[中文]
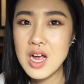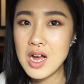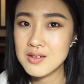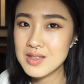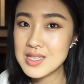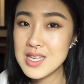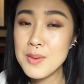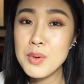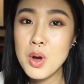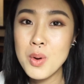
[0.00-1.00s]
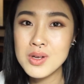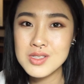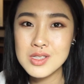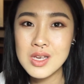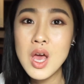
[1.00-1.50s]
啊，大家也不要忘
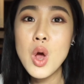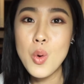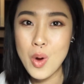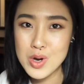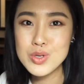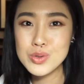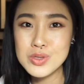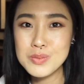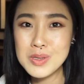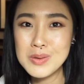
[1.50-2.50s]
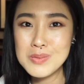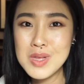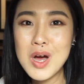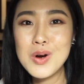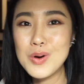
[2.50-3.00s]
记关注我的频
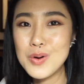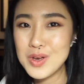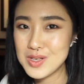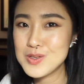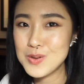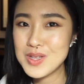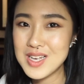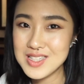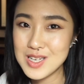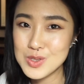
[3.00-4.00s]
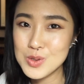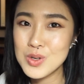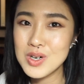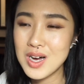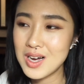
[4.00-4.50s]
道，我会一直为大家
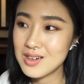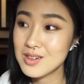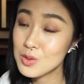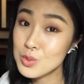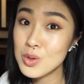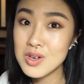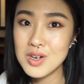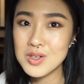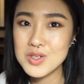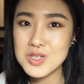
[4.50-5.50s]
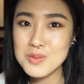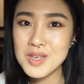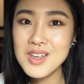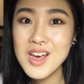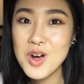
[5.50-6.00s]
做啊更多更好的视
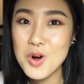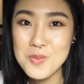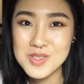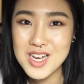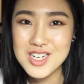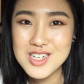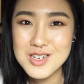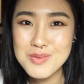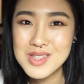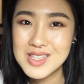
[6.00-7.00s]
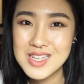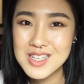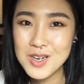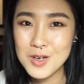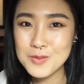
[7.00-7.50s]
频。我们下支视频再
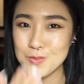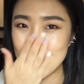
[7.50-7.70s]
见喽。